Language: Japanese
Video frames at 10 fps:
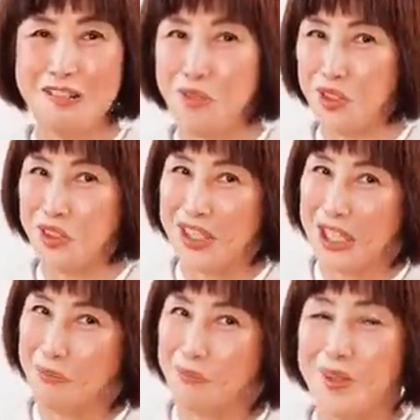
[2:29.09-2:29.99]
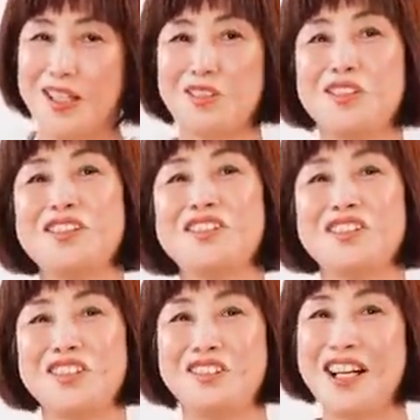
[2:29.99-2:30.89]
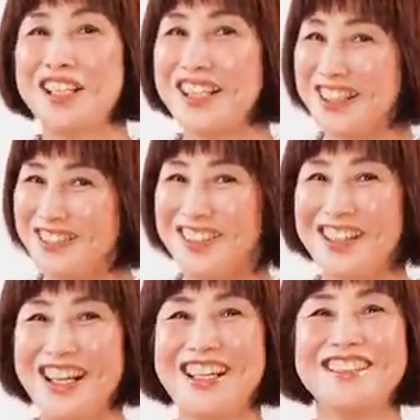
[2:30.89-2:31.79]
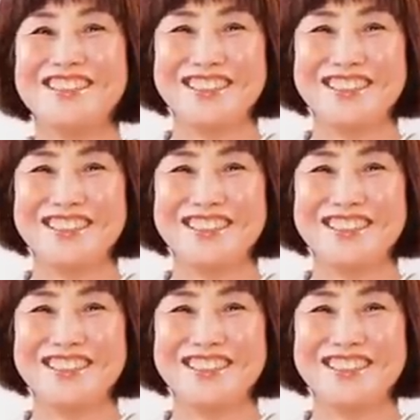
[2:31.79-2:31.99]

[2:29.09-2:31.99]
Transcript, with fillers: 物でいっぱいということは何も入る